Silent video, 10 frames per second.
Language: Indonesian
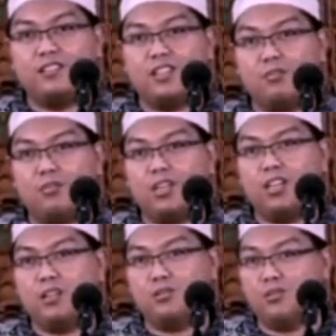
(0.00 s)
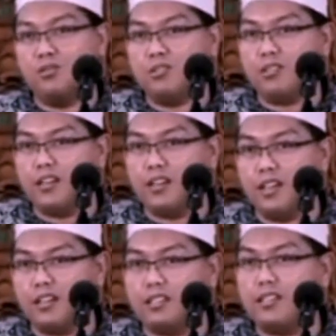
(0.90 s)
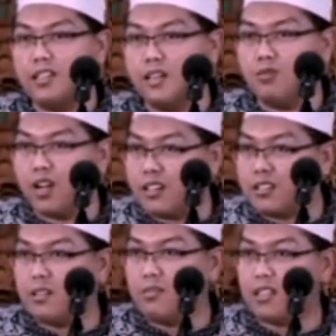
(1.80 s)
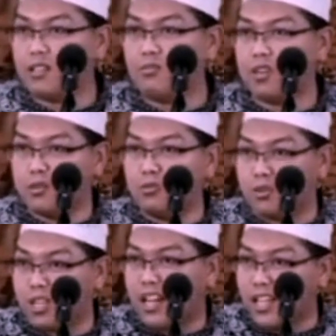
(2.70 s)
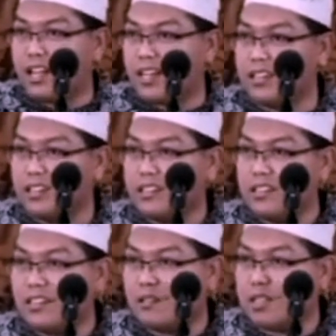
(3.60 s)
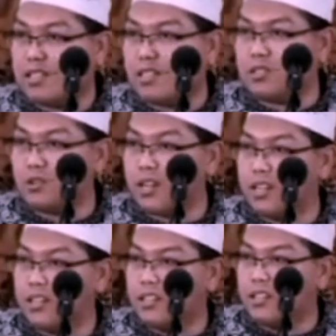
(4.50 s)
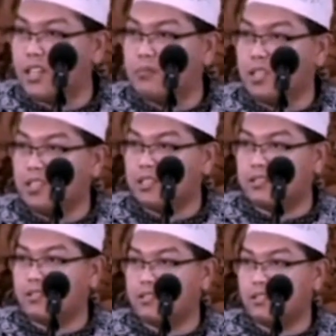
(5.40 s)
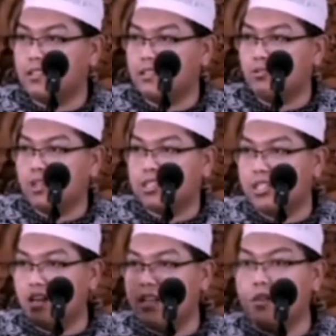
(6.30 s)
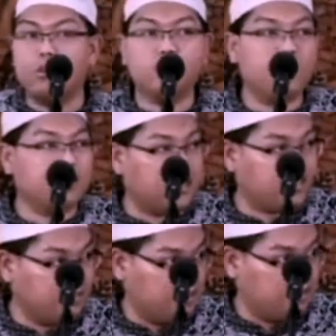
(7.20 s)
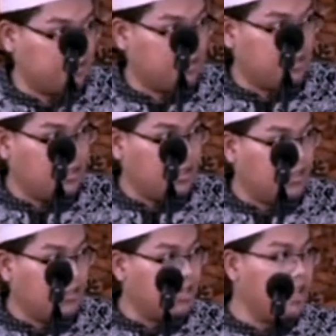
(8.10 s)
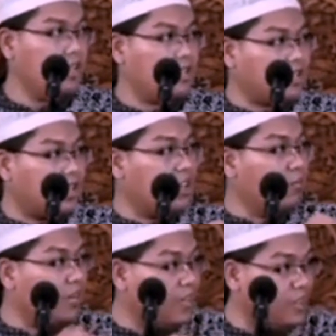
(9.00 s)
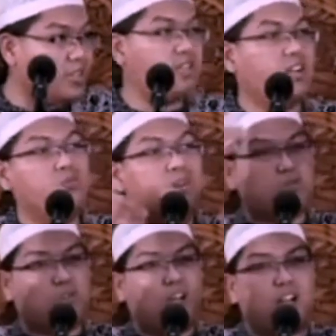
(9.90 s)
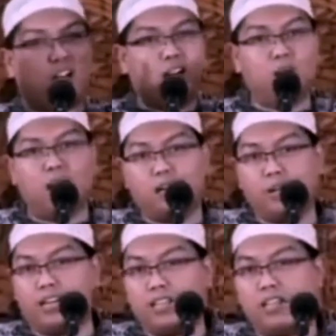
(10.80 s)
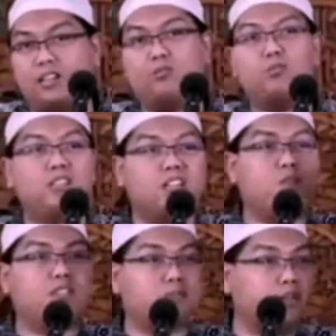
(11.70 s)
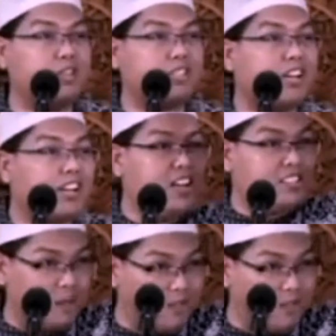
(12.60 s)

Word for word: Oh, nabi meninggal itu adalah kesedihan, bukan keselamatan, bukan untuk dirayakan kematian seorang nabi. Itu kesedihan yang luar biasa. Dan hari tatkala kebangkitan, nanti antum waktu lahir hari bang kebangkitan antum beri selamat sama Nabi Isa. Eh,